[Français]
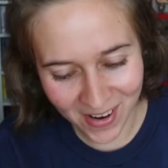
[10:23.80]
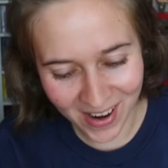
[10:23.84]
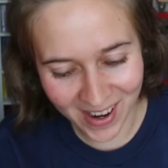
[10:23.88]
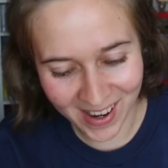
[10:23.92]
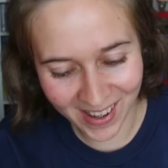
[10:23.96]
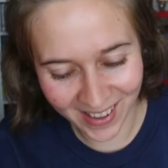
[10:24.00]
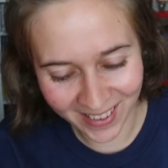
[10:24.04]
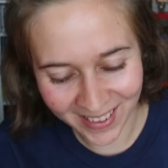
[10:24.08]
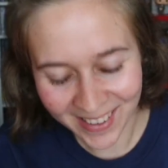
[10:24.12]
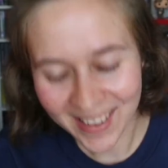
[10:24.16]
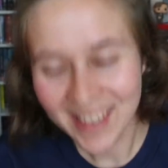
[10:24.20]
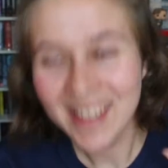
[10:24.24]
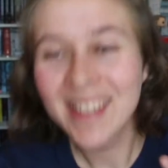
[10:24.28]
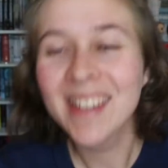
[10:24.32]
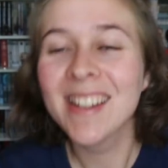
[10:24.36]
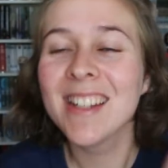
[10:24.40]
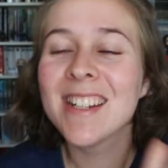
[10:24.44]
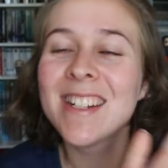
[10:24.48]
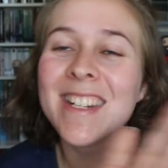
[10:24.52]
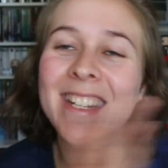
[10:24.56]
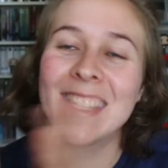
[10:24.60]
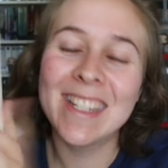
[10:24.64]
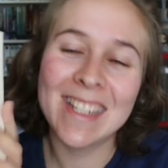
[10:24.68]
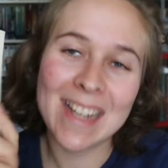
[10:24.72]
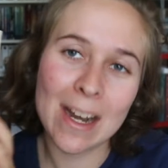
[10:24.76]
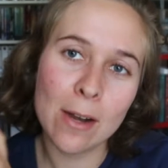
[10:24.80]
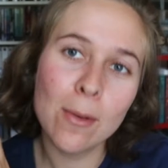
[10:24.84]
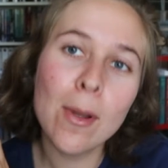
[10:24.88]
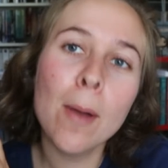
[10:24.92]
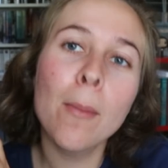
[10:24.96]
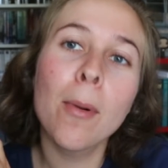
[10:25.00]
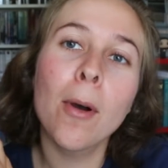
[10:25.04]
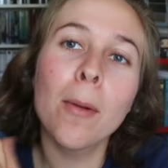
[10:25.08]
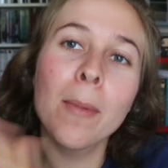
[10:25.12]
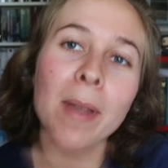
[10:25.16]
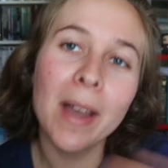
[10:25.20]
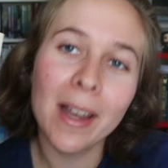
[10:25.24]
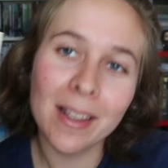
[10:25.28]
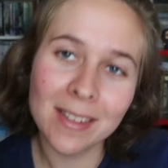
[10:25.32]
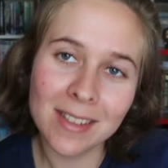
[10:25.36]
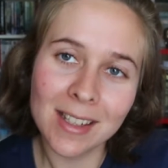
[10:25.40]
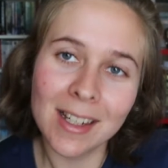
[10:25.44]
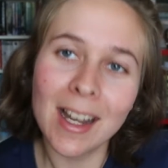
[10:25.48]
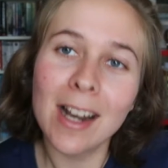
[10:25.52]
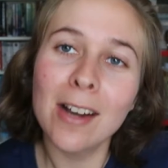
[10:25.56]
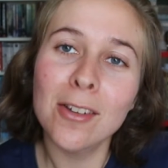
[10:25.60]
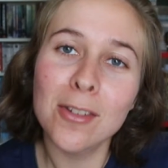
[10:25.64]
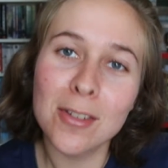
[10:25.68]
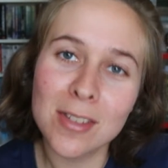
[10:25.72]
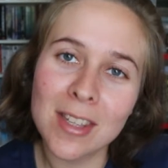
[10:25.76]
Voilà, j'ai déjà lu un premier
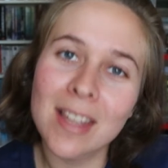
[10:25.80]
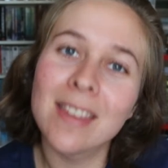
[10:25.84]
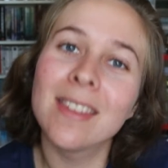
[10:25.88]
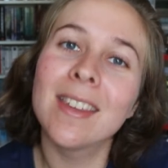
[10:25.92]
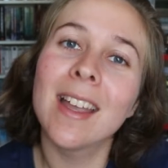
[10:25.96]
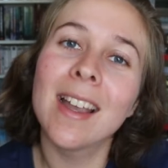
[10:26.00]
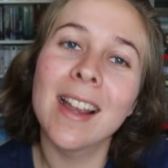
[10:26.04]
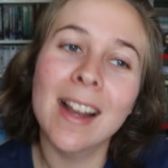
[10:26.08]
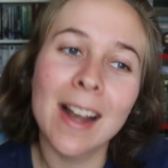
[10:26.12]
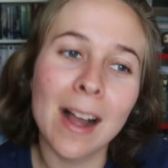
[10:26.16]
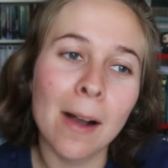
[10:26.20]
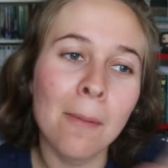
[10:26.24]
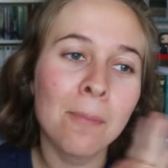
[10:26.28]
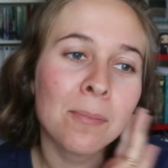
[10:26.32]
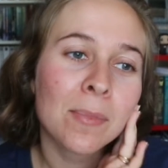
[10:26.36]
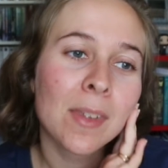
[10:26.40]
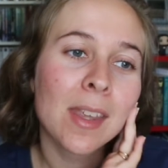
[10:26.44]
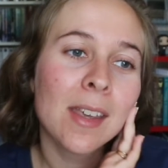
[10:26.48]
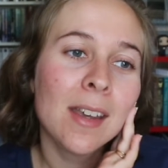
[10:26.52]
intégral de cette taille-là.